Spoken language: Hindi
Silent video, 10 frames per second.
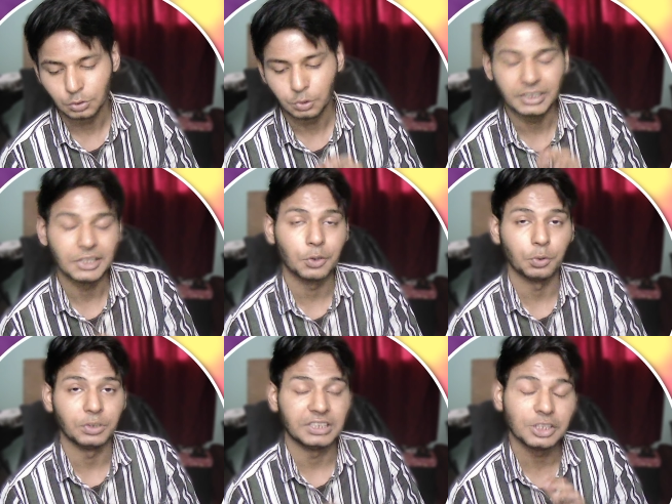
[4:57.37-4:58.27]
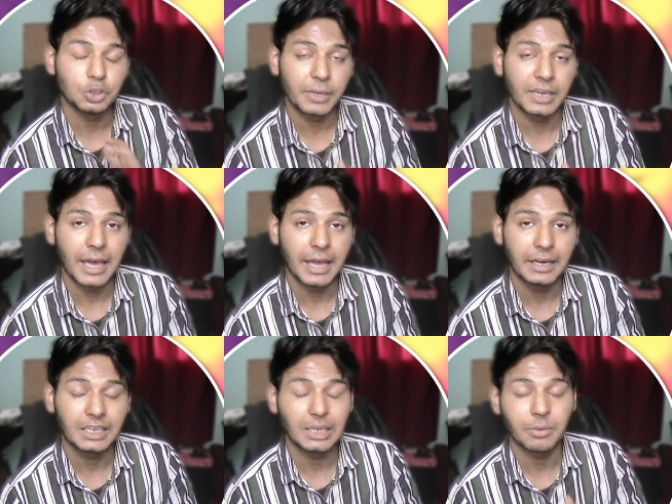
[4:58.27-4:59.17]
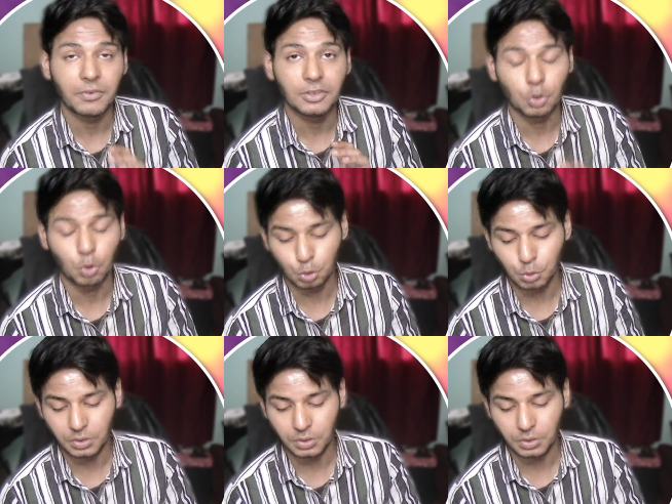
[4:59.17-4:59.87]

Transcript: तो ये देखो ये जो मेरा एरर है ये भी फिक्स हो